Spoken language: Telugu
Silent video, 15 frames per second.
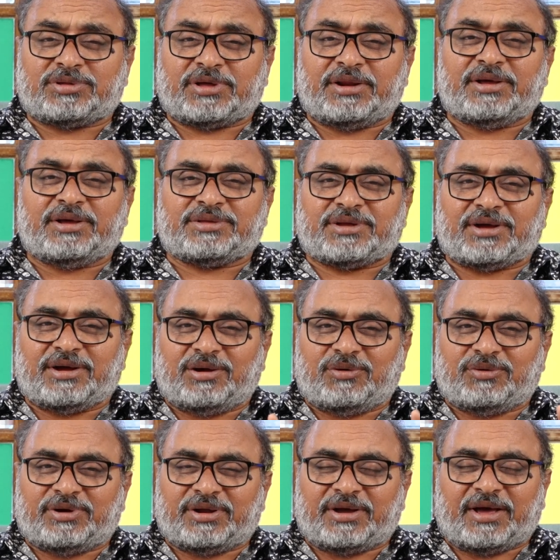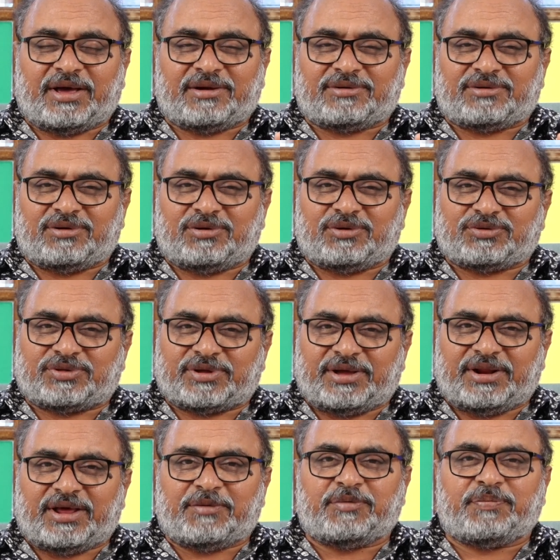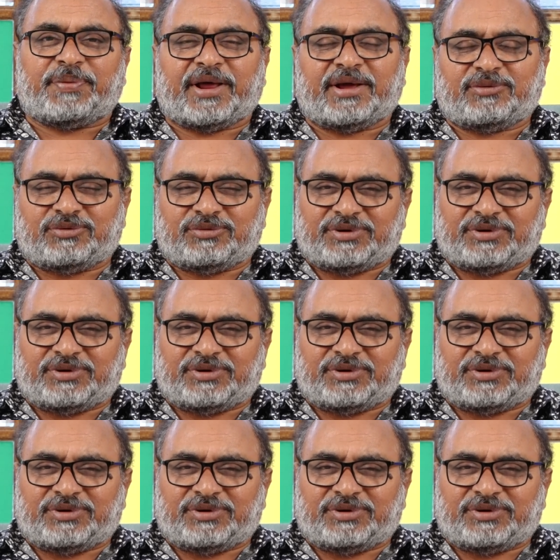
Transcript: సన్నిహితంగా ఉంటే క్యారెక్టర్లు వస్తాయనే అభిప్రాయం